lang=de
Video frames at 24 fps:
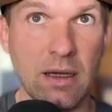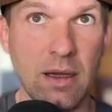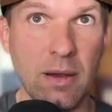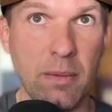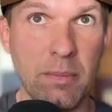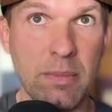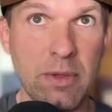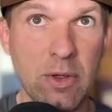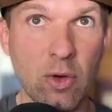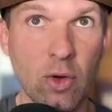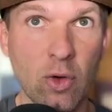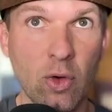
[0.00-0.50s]

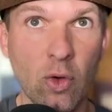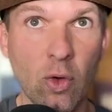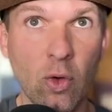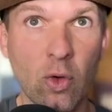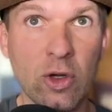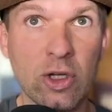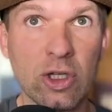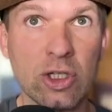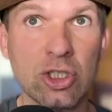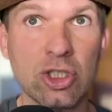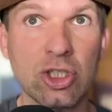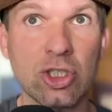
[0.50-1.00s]

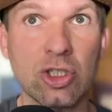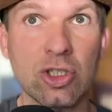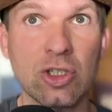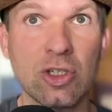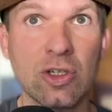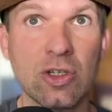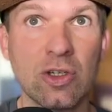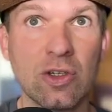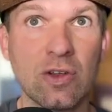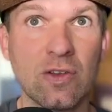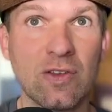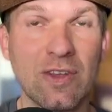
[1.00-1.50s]
biologisch
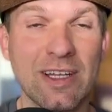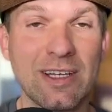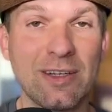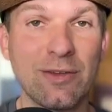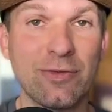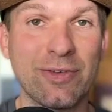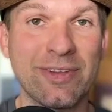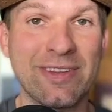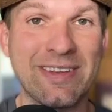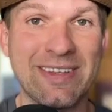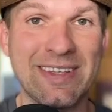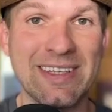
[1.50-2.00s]

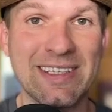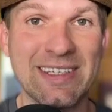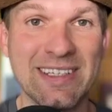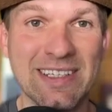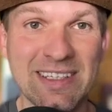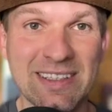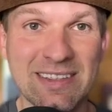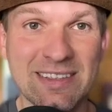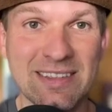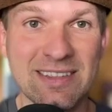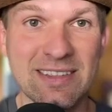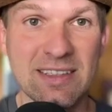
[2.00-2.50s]
zertifiziert
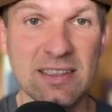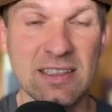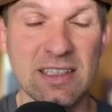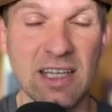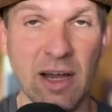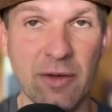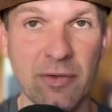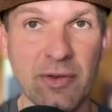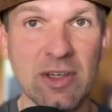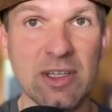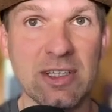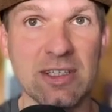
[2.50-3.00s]
ist,
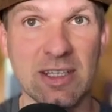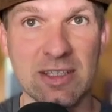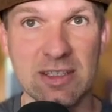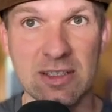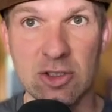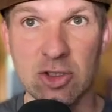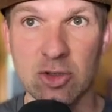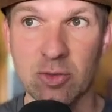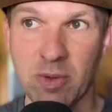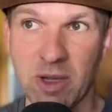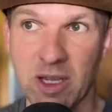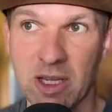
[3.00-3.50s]
darf ich das
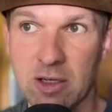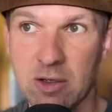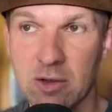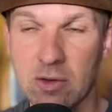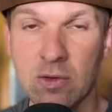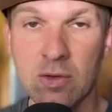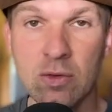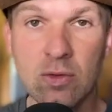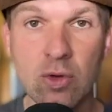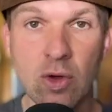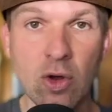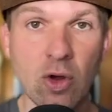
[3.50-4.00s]
entsprechend
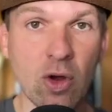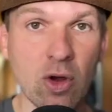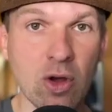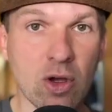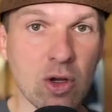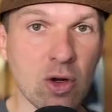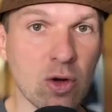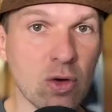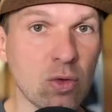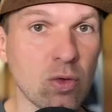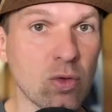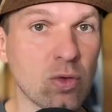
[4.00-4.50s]

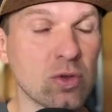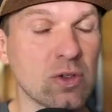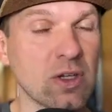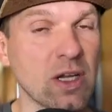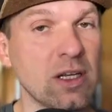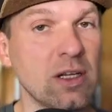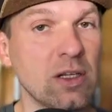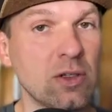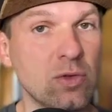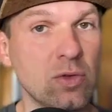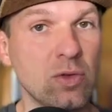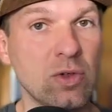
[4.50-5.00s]
zugehörige Logo dann
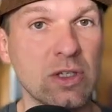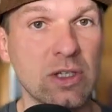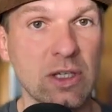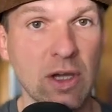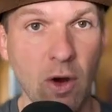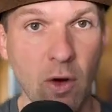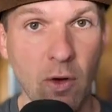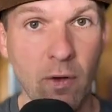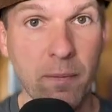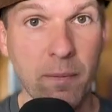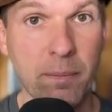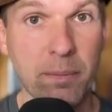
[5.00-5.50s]
natürlich
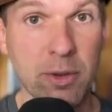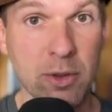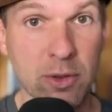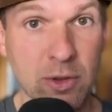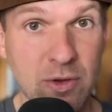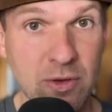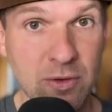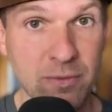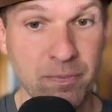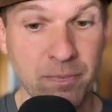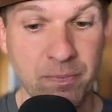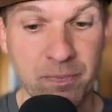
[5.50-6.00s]
auch
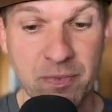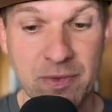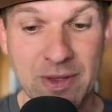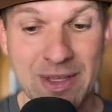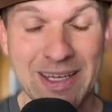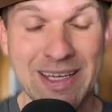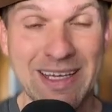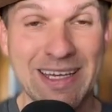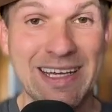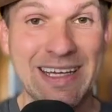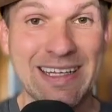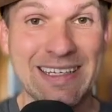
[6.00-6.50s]
benutzen.
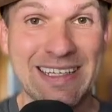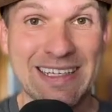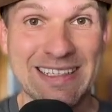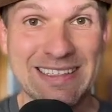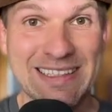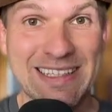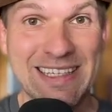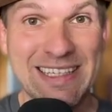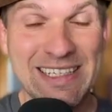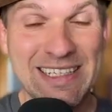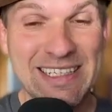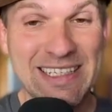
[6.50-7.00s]

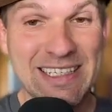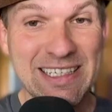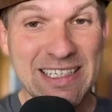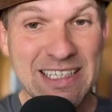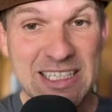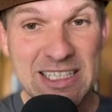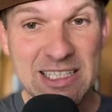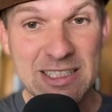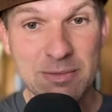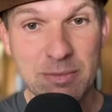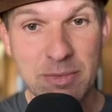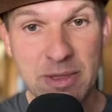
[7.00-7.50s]
Das gilt
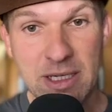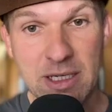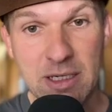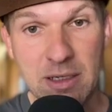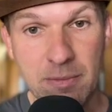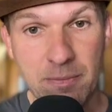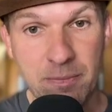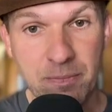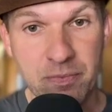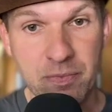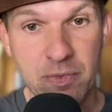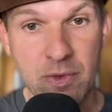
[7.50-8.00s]
nicht
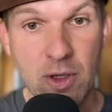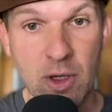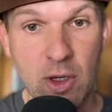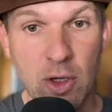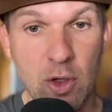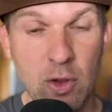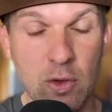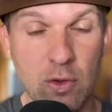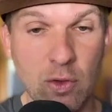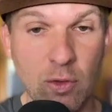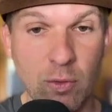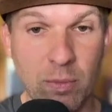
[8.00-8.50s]
mehr,
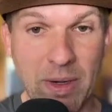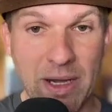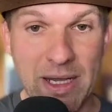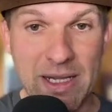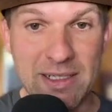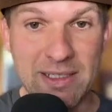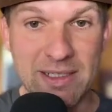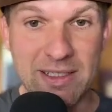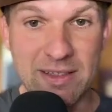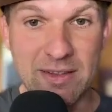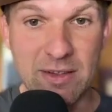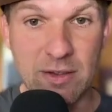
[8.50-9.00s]

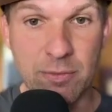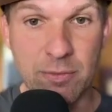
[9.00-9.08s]
sobald dieses